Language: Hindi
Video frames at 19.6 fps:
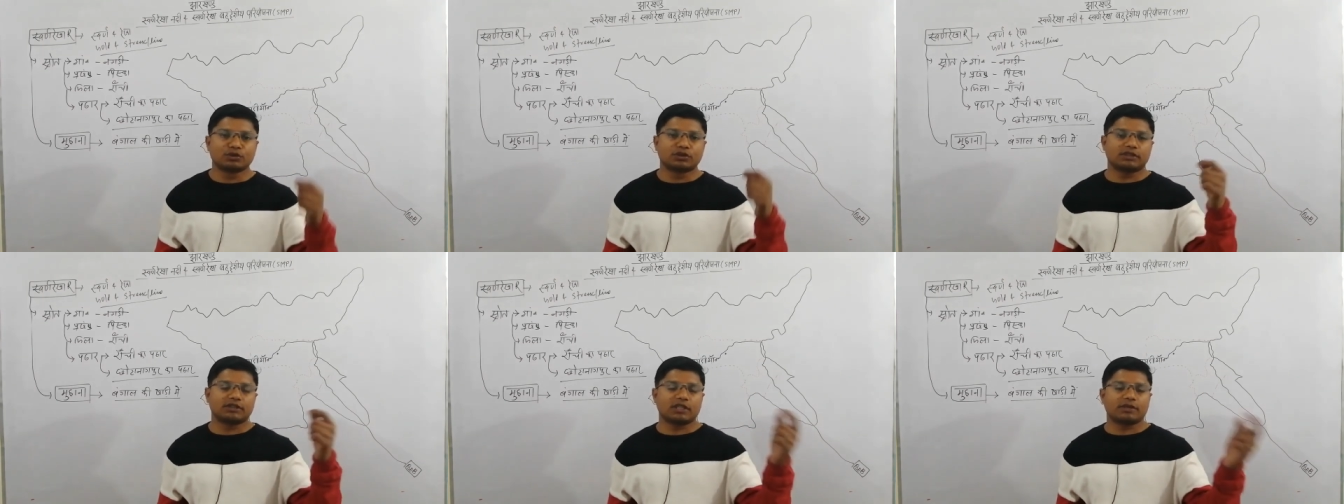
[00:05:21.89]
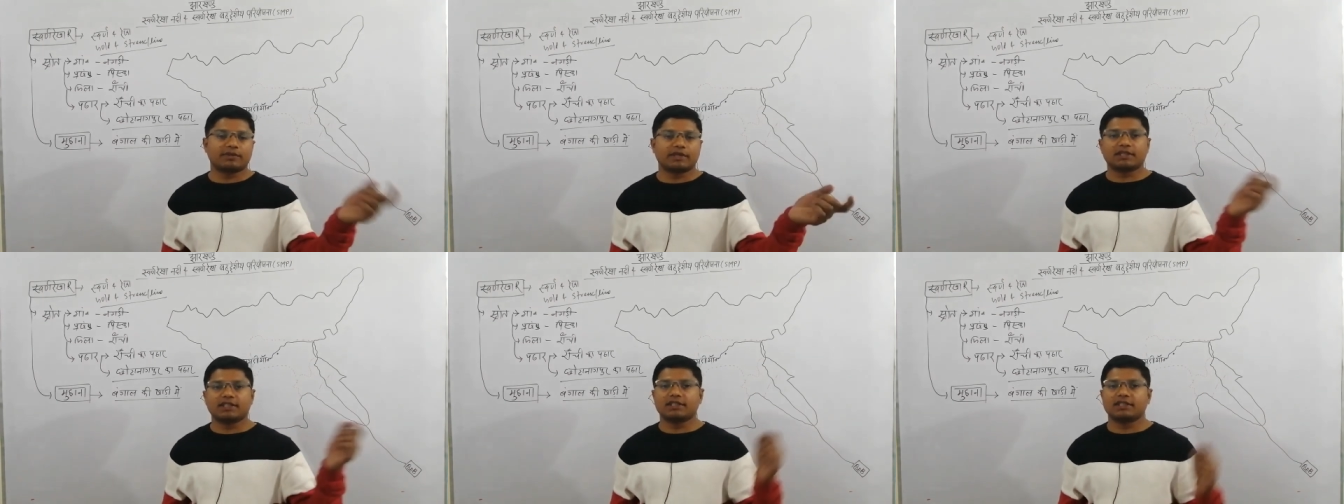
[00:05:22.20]

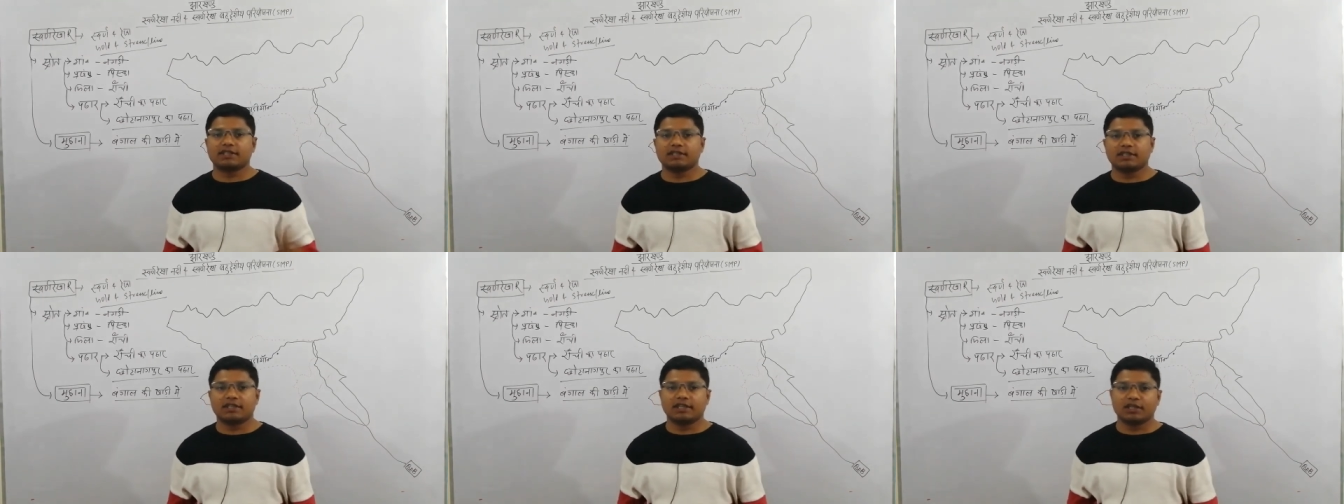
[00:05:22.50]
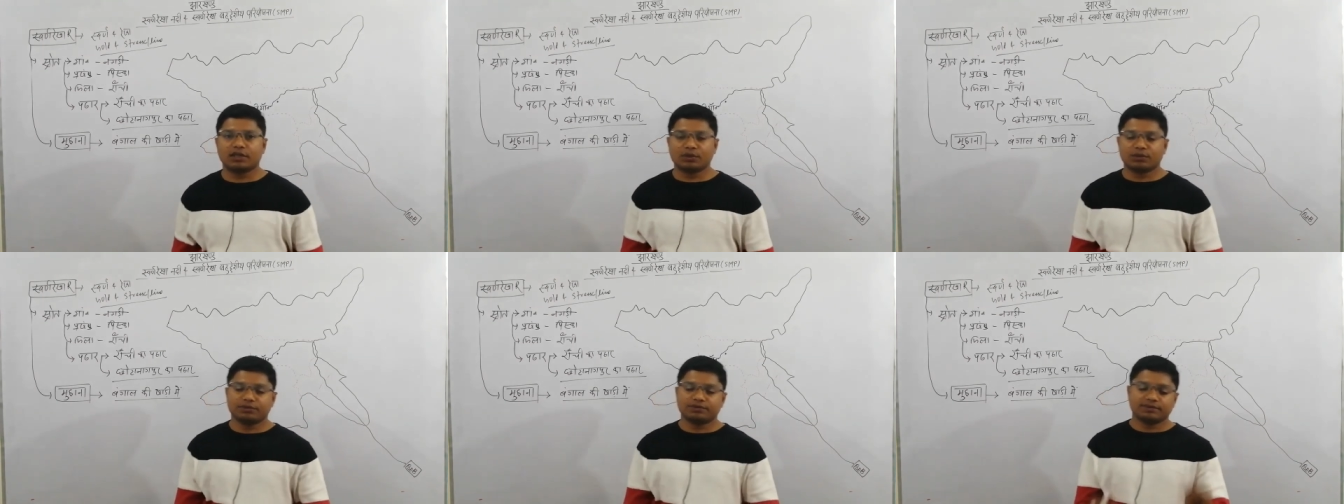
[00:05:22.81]
उत्तरवर्ती नदी
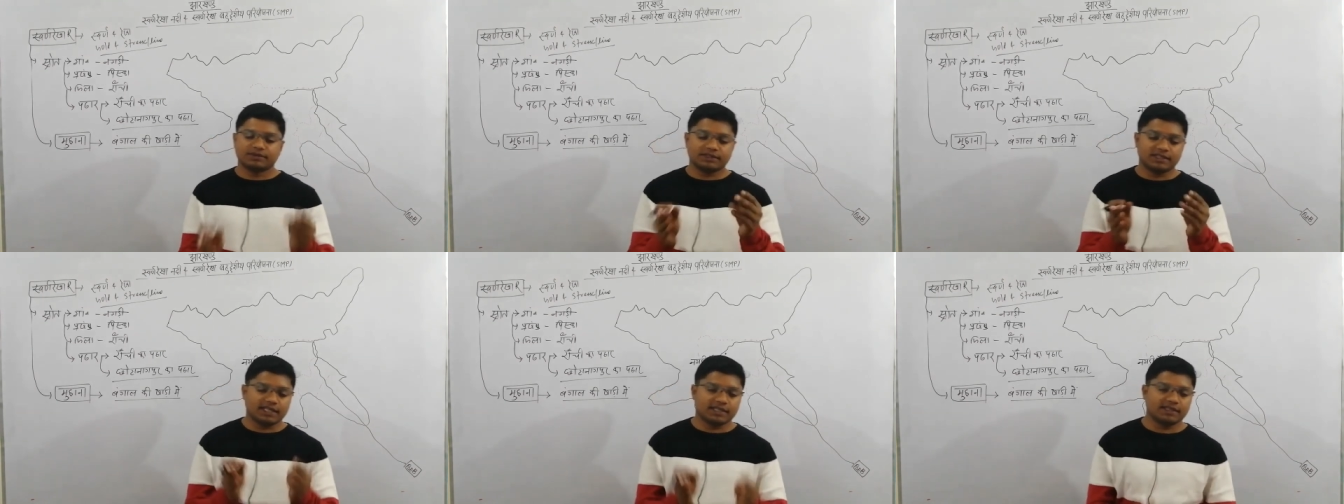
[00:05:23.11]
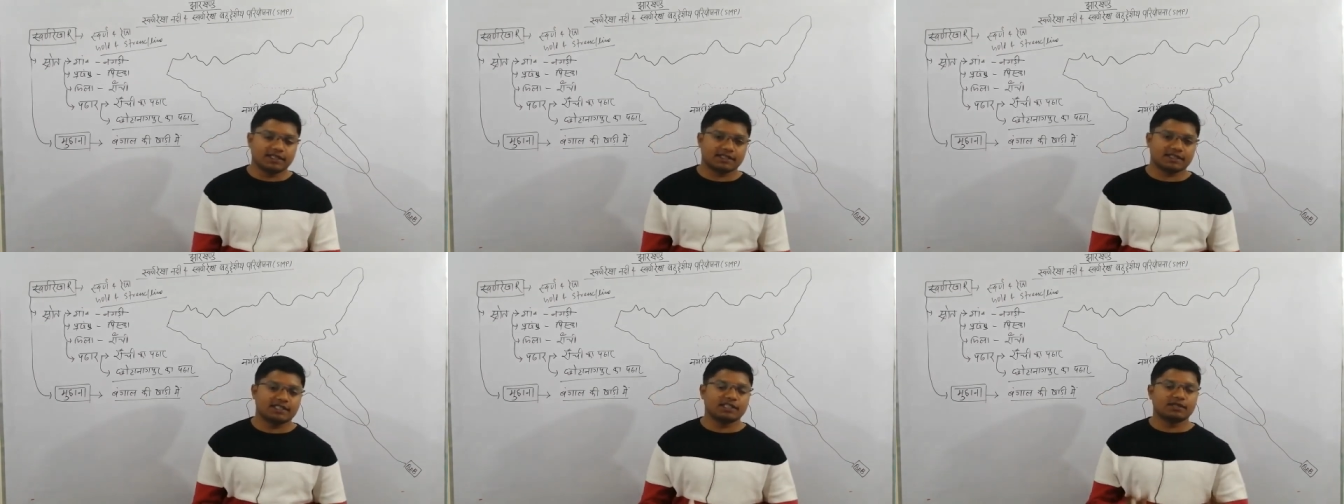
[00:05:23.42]
ले लो या
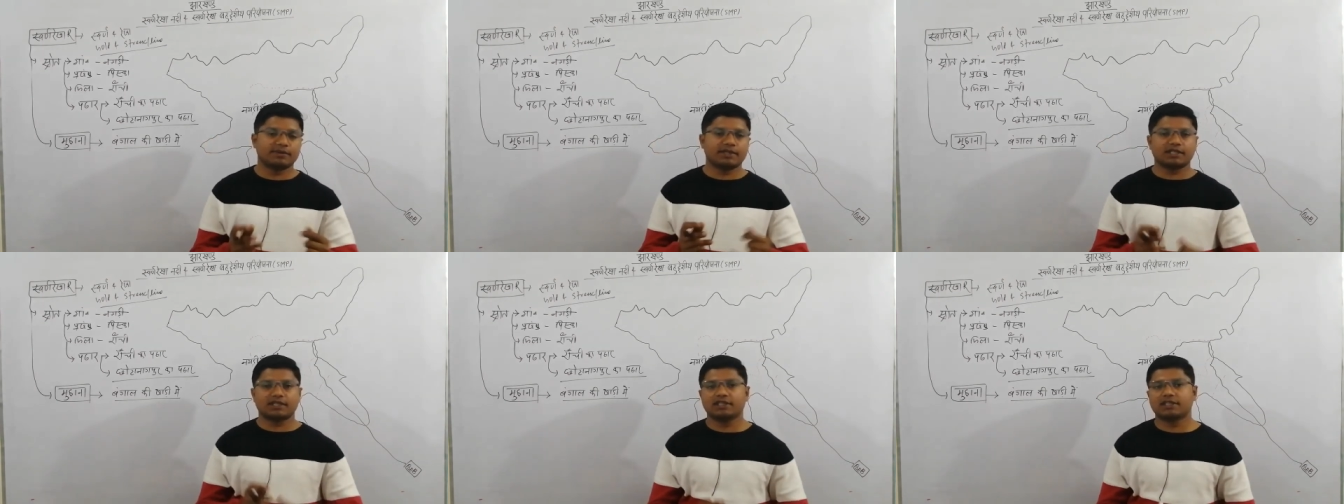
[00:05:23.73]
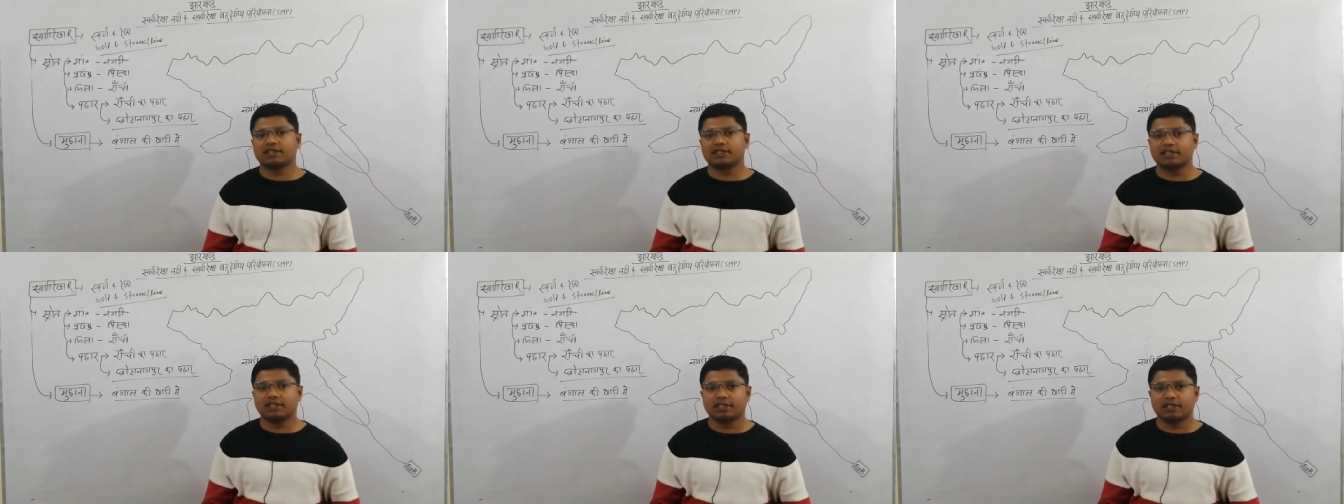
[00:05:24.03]
दक्षिणवर्ती
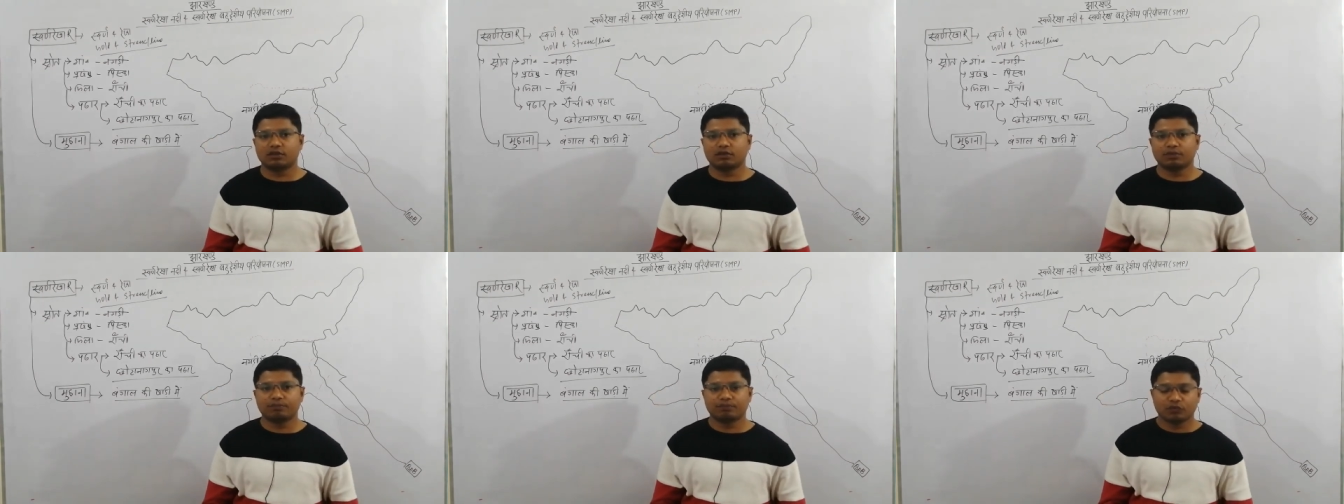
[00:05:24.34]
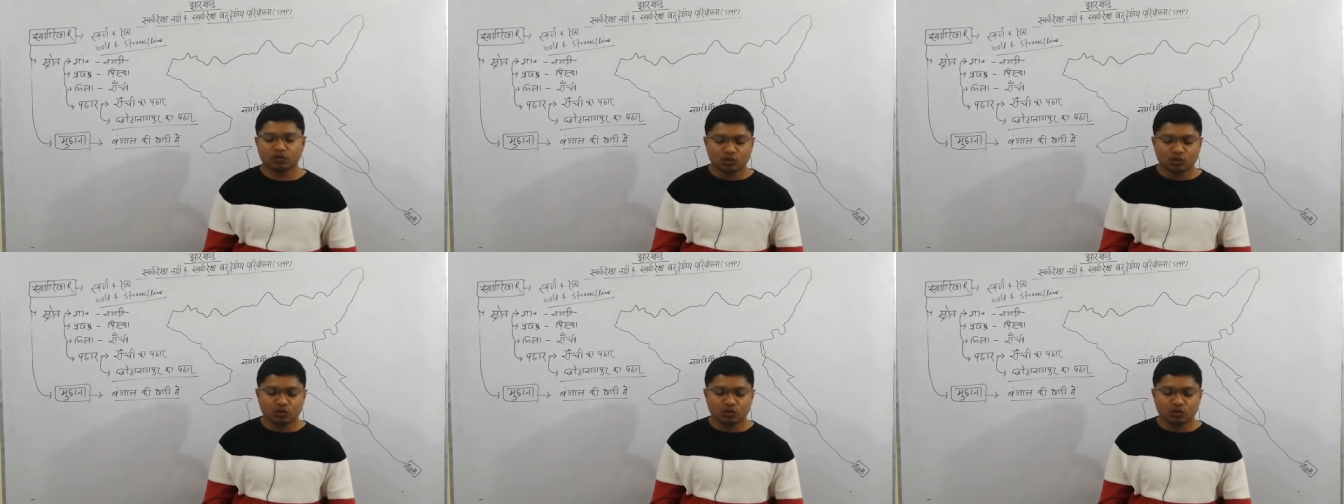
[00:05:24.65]
नदी ले लो